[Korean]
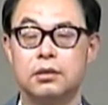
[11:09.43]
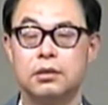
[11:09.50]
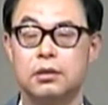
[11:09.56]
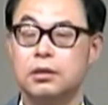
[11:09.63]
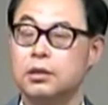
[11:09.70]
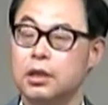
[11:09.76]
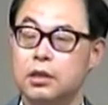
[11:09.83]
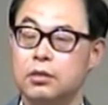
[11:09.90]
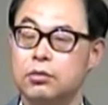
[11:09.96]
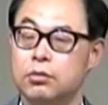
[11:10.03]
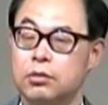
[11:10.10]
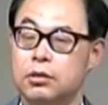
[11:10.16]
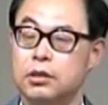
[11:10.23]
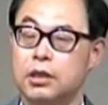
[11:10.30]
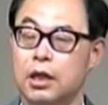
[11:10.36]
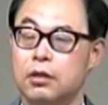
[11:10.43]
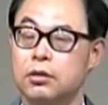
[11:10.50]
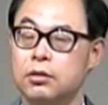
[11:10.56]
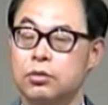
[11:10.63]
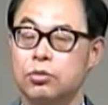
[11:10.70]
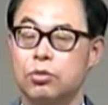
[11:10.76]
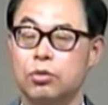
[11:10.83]
그 얘기 듣고 그 자극
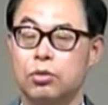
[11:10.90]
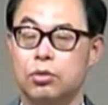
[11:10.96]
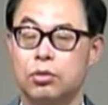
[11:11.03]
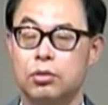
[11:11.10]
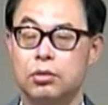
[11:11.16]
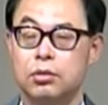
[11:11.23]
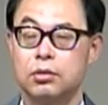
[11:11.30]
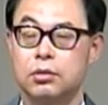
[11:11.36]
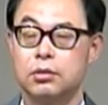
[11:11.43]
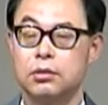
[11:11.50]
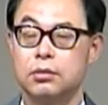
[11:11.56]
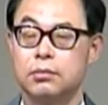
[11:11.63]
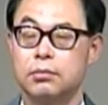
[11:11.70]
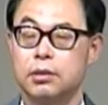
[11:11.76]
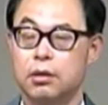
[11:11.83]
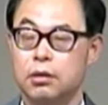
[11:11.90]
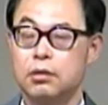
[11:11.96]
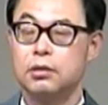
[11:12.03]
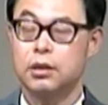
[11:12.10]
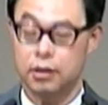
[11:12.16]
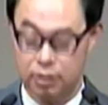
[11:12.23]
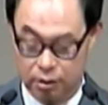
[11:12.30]
듣고
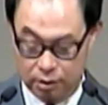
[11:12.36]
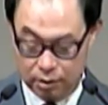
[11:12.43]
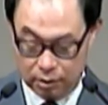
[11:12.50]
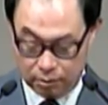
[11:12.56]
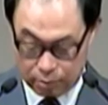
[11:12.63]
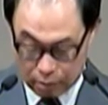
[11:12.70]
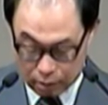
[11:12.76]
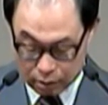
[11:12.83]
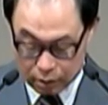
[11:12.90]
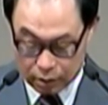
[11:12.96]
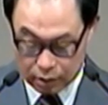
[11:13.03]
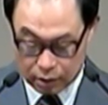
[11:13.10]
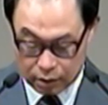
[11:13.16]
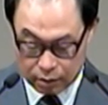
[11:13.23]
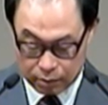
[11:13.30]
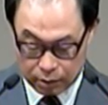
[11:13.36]
평생 평생이에요.